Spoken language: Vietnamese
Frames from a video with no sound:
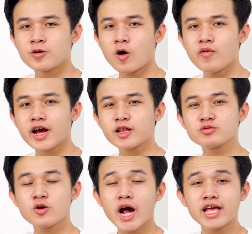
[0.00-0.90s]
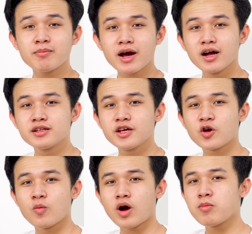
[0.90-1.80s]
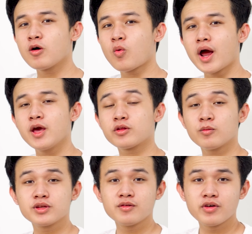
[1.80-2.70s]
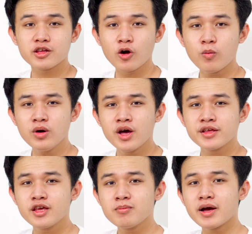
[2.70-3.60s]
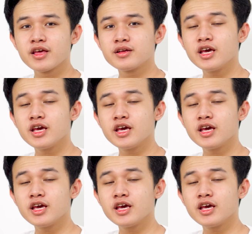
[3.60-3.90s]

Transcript: Còn về các thông số khác trên màn hình thì cũng không có quá nhiều thông tin về chúng Nhưng mà những